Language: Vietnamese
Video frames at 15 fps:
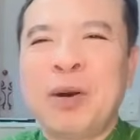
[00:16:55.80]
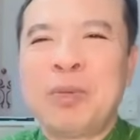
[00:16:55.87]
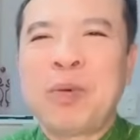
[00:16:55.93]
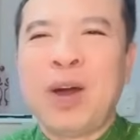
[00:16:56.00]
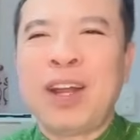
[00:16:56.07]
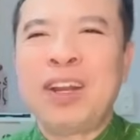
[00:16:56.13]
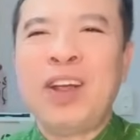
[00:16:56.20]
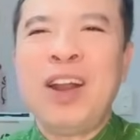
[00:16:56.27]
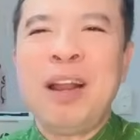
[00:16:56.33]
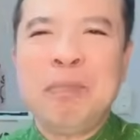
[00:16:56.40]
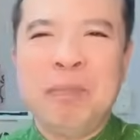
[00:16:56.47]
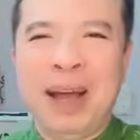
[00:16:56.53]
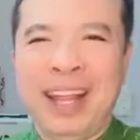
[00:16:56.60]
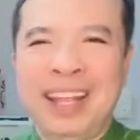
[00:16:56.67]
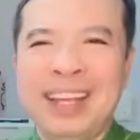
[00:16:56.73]
kính thưa cộng đoàn đó
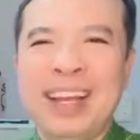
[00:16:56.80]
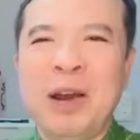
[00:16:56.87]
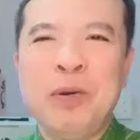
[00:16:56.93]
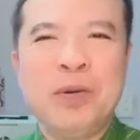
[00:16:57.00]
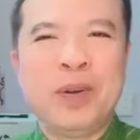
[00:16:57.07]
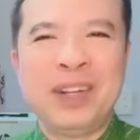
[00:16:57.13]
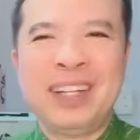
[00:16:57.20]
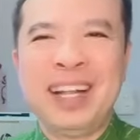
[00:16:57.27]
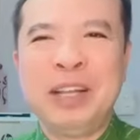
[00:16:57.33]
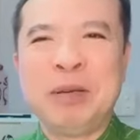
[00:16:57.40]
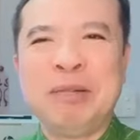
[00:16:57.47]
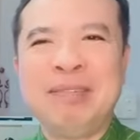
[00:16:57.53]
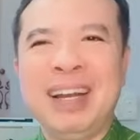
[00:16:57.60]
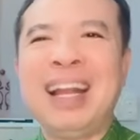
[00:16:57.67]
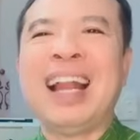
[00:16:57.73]
là bảy câu con thấy
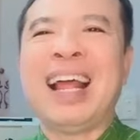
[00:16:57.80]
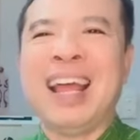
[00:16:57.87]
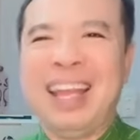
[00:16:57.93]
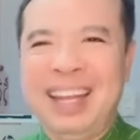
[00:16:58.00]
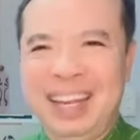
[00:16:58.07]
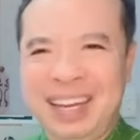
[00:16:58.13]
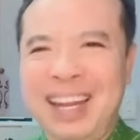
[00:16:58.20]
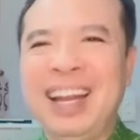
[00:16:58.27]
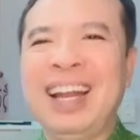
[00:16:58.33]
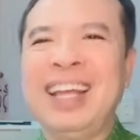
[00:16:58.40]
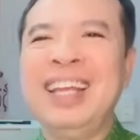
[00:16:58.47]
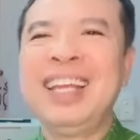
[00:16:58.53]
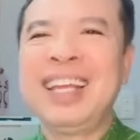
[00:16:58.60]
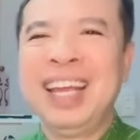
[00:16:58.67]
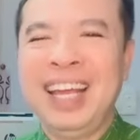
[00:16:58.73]
cũng rất là hay rất
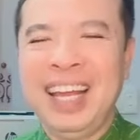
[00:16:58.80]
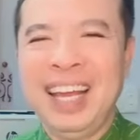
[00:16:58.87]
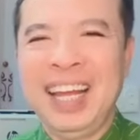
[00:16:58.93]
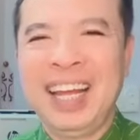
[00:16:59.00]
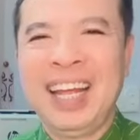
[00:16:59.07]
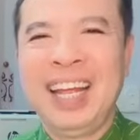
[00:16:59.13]
là ý nghĩa